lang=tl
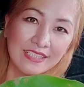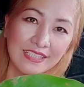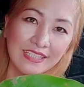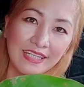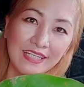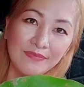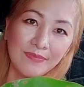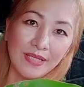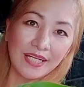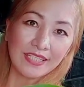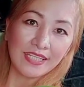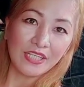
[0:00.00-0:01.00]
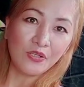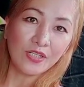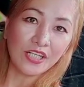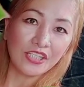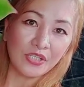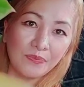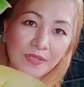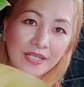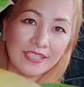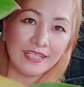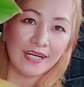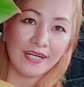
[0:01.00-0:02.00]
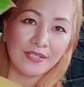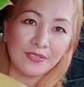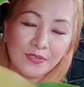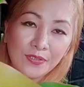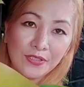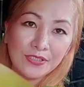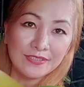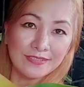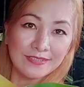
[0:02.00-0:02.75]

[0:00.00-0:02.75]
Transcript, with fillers: Yan, malaki yung kanyang mga dahon.